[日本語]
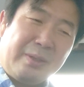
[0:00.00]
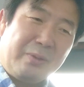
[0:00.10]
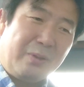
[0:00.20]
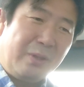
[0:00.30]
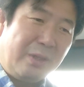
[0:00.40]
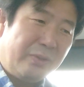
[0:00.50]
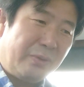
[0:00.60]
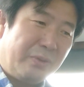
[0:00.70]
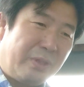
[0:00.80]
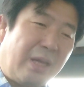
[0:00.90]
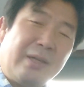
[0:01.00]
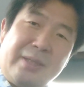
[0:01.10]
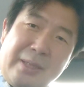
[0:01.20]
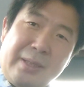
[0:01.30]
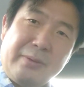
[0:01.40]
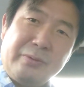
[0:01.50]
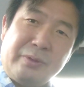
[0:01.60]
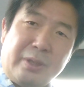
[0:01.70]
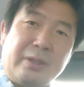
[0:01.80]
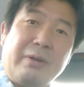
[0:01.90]
あの、そういうキャラでね、
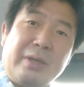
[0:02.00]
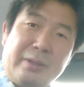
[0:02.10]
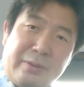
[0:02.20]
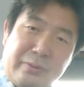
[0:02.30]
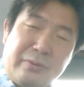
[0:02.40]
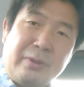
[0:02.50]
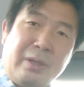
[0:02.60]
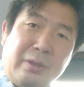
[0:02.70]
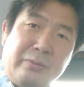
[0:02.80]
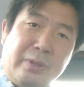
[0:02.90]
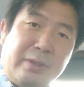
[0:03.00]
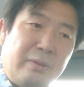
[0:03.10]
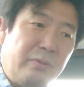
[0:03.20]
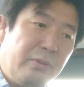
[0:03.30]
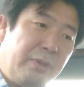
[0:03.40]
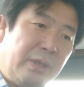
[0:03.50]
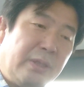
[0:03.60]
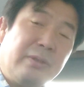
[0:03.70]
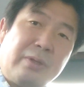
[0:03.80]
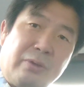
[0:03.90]
売ってきたわけです。売れてる時
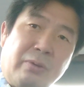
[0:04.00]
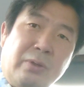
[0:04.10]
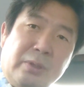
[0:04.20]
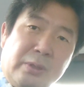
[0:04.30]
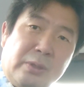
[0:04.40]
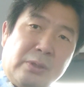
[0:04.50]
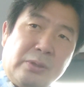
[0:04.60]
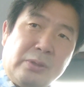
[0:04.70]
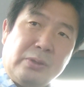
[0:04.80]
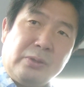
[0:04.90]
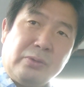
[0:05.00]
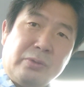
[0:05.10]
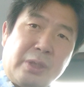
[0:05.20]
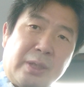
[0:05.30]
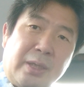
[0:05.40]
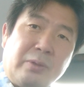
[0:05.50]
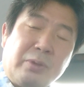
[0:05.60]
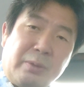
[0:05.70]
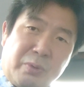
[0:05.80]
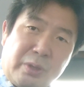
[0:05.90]
はいいんですけど、うそうじゃな
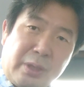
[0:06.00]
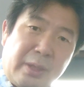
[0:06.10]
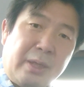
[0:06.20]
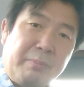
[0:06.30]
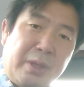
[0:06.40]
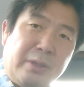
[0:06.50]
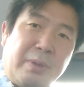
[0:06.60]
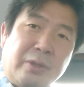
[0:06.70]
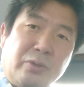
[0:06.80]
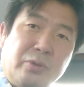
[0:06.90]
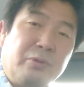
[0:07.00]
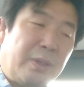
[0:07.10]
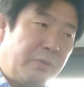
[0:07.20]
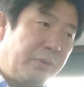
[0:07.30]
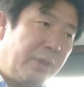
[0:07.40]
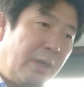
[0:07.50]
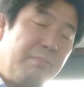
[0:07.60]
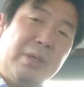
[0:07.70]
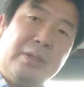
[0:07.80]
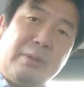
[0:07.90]
い時も来てね、まあ今 YouTuber として
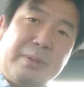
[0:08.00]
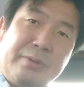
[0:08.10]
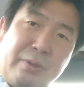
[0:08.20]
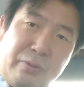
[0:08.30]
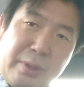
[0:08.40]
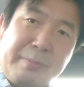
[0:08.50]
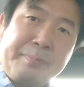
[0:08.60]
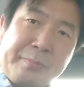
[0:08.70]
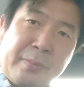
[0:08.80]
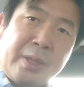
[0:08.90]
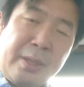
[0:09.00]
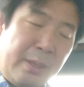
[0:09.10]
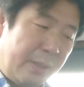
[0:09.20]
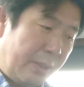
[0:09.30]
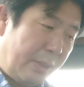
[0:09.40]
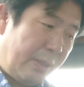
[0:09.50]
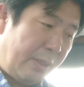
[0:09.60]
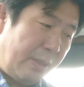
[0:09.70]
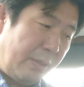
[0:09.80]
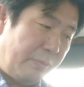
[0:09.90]
頑張ってますけどね、
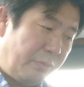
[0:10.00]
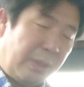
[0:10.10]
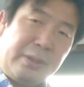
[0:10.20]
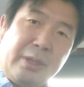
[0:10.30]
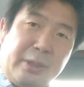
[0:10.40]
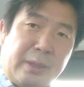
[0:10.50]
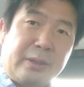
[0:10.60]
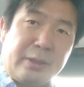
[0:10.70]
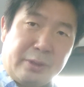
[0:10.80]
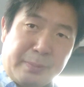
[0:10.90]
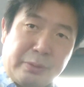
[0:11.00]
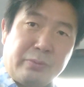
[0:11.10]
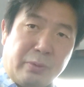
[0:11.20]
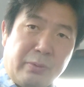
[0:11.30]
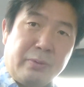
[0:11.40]
えー、不安定になってしまう。